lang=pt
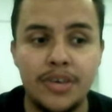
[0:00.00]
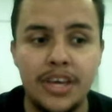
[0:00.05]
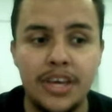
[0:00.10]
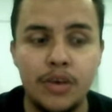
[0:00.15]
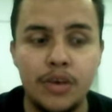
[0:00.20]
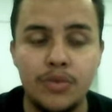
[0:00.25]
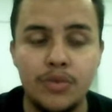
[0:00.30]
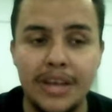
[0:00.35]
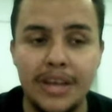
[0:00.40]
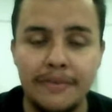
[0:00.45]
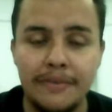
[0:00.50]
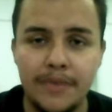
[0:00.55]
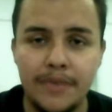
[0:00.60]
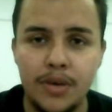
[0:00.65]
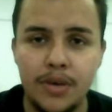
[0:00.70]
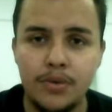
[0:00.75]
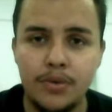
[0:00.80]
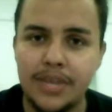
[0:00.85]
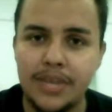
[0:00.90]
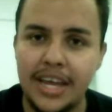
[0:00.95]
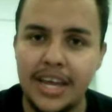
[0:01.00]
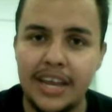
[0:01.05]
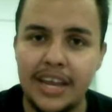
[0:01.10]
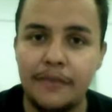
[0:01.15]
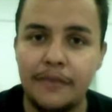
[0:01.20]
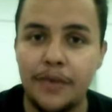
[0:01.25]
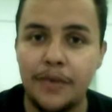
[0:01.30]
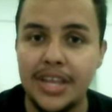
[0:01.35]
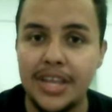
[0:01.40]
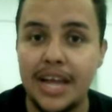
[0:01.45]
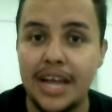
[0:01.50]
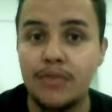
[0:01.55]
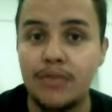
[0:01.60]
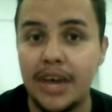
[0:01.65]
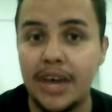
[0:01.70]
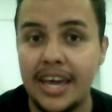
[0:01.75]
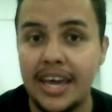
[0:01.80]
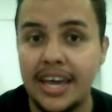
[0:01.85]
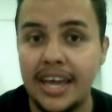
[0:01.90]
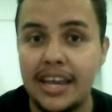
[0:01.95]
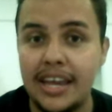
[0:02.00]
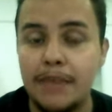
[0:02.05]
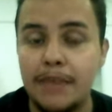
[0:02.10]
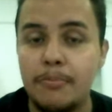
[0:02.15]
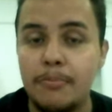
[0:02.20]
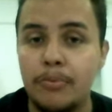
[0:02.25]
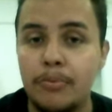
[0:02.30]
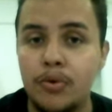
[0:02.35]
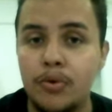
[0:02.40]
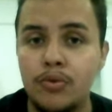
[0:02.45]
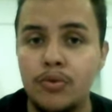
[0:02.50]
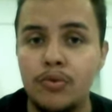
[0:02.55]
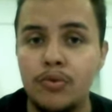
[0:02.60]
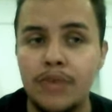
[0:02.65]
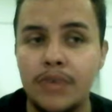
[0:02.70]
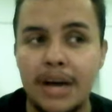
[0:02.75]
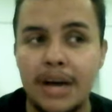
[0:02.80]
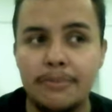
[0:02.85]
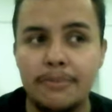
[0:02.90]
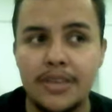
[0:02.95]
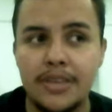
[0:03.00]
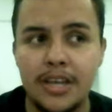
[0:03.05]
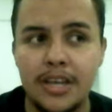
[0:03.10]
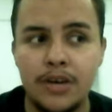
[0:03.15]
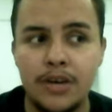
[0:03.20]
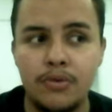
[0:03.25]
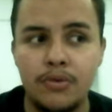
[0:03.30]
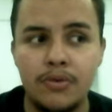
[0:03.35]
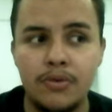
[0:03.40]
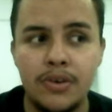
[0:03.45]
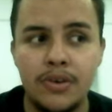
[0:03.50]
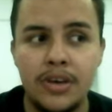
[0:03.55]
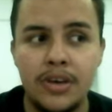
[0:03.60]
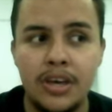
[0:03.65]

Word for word: que o navio dele foi dado a ele por um capitão,